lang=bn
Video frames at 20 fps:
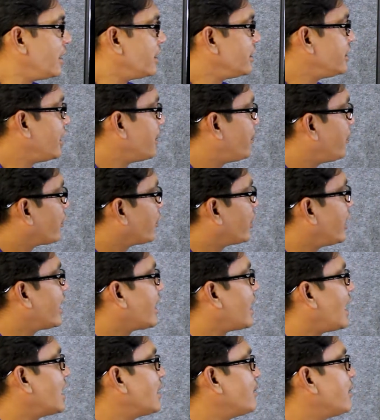যে প্রক্রিয়ায়
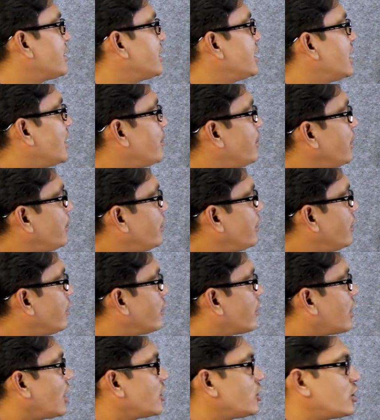কাটিং মেশিনের বিভিন্ন
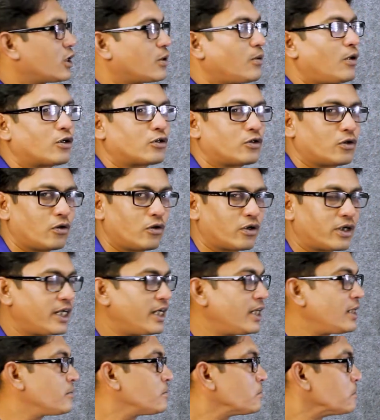কার্যক্রম অংশগুলোকে
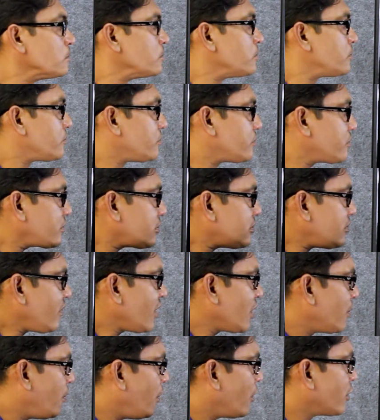
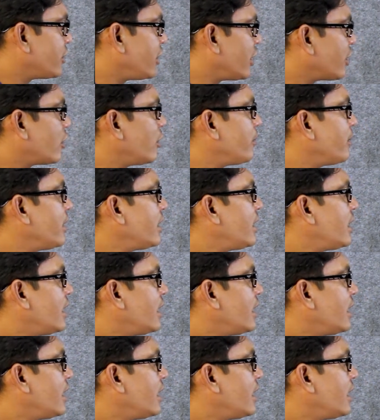পর্যায়ক্রমে